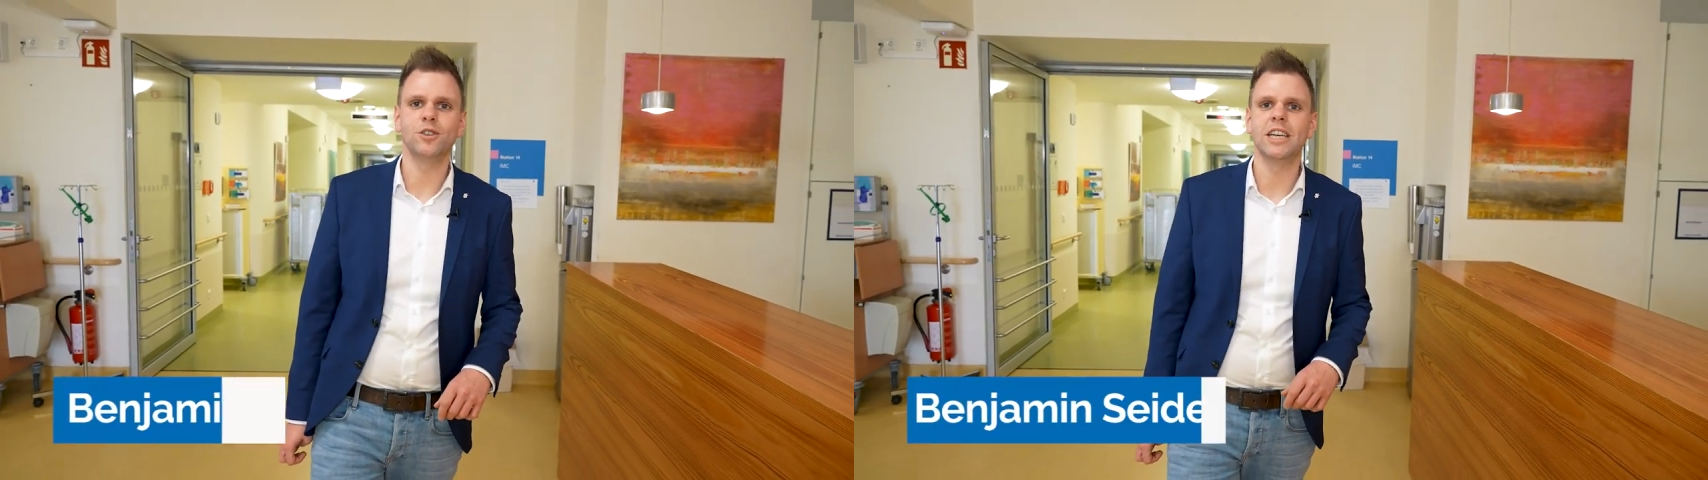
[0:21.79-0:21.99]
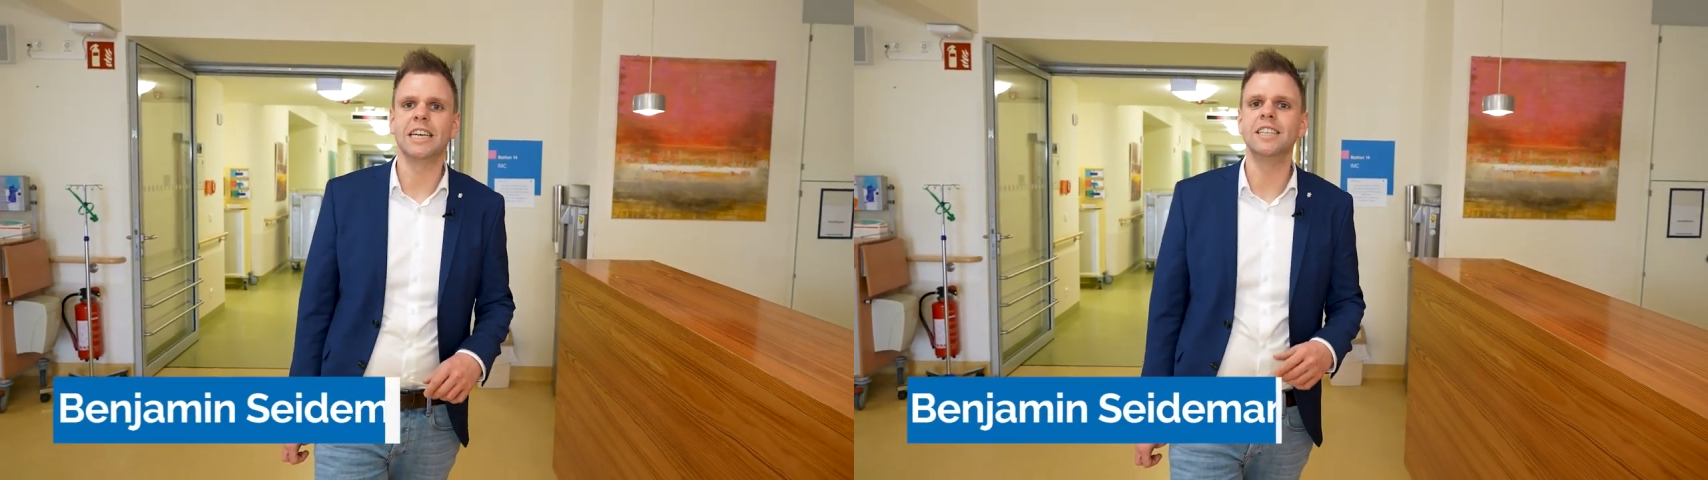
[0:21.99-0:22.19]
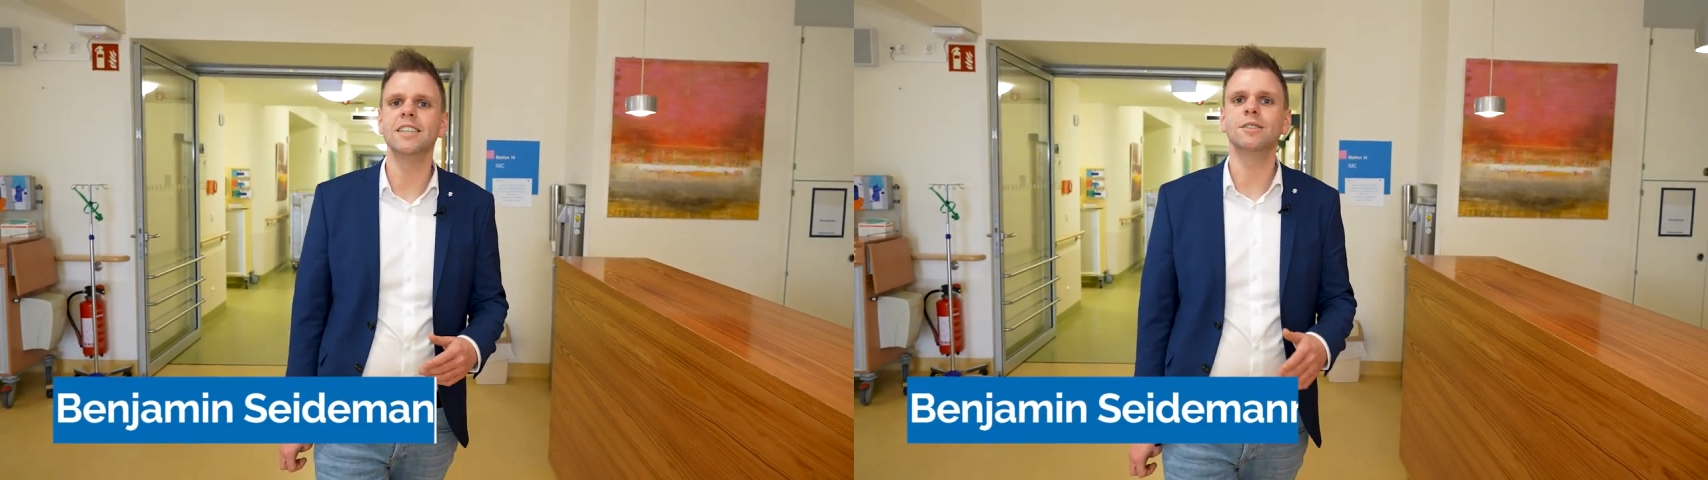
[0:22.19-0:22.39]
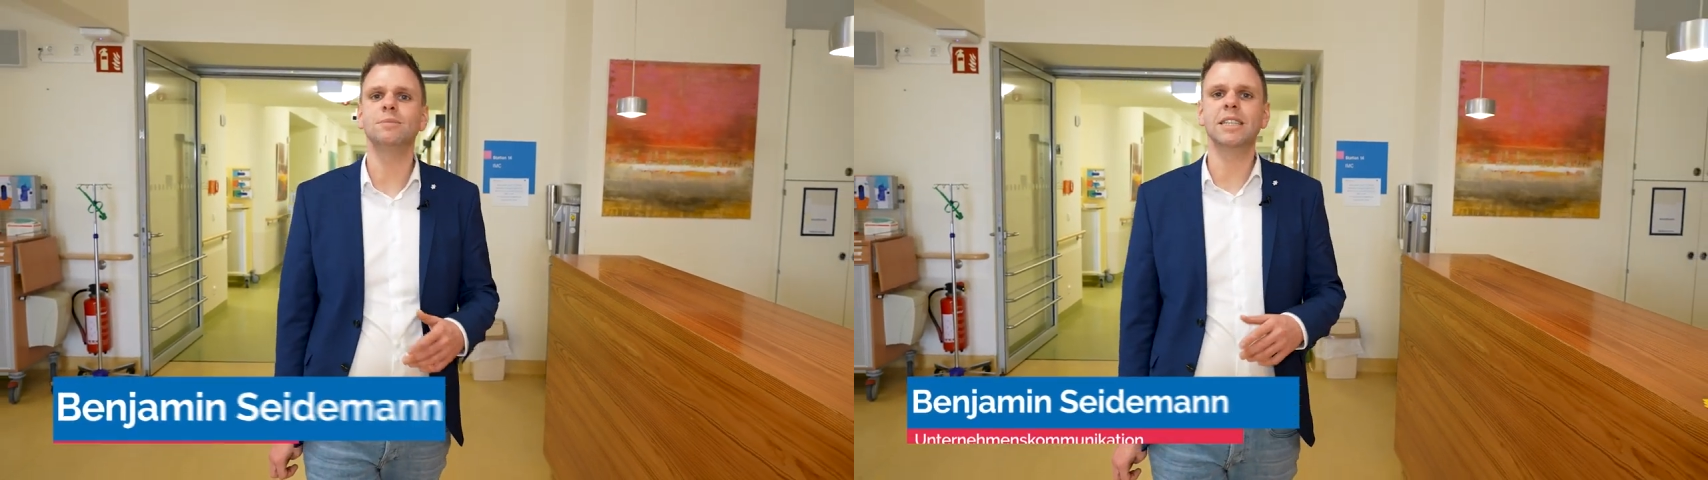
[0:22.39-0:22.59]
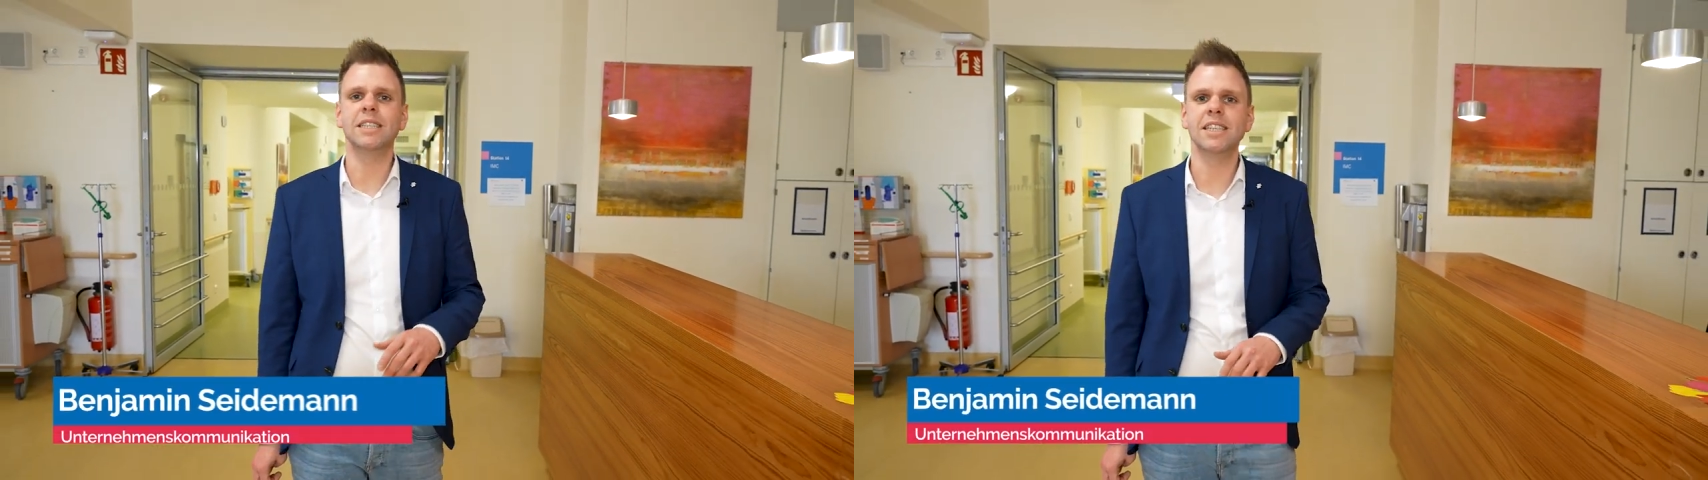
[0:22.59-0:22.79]
von der
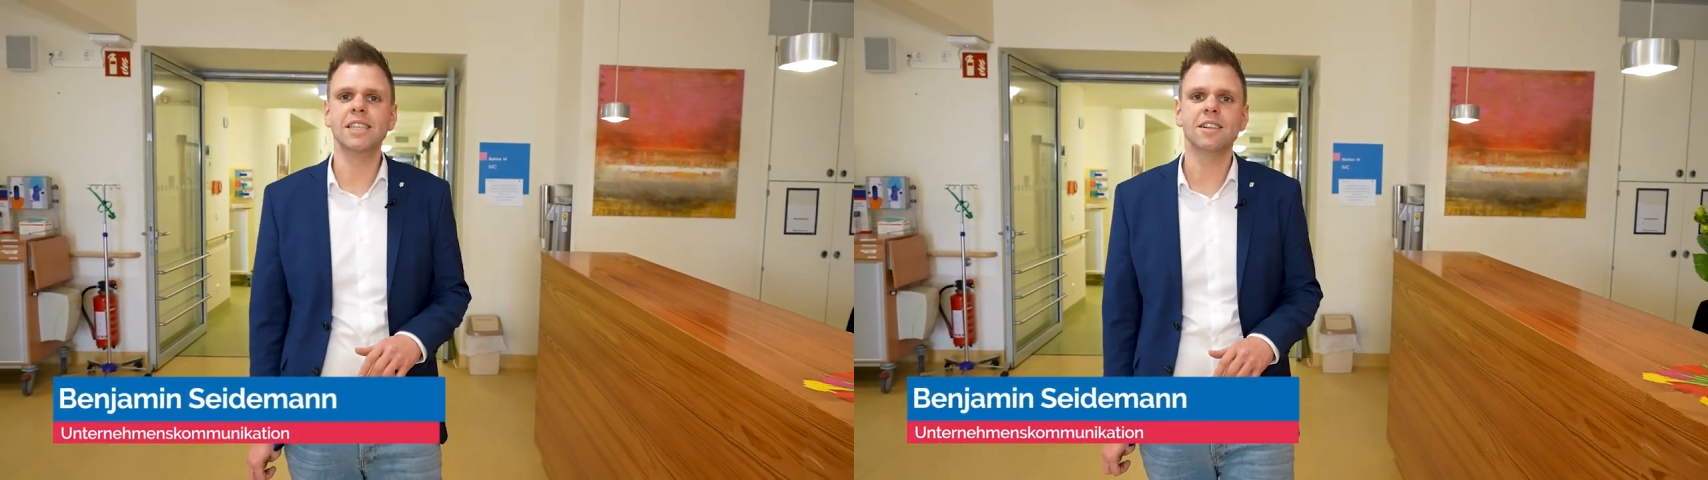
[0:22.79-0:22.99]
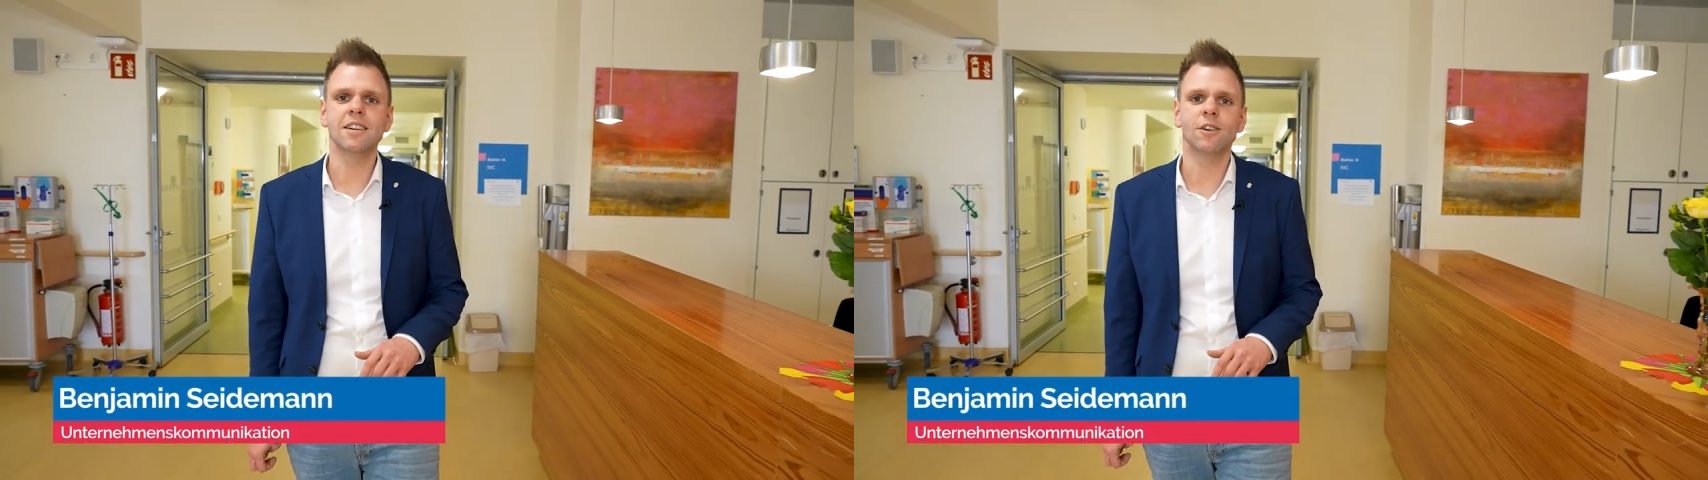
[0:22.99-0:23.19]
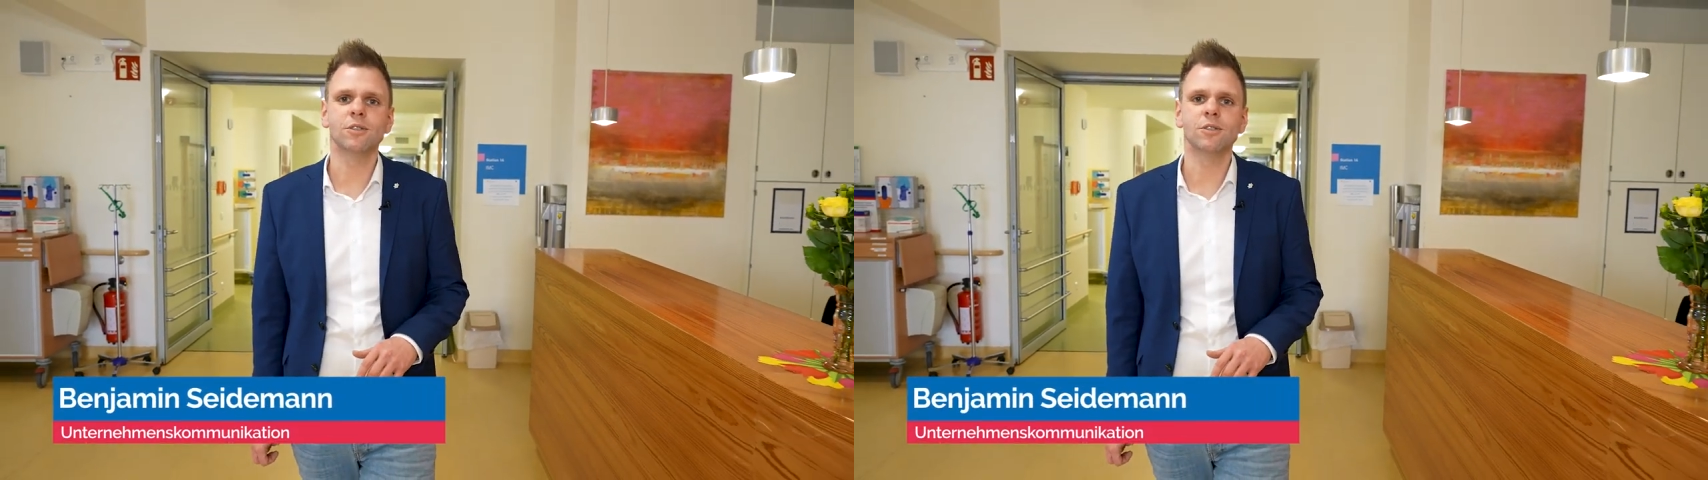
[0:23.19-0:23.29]
Inneren Medizin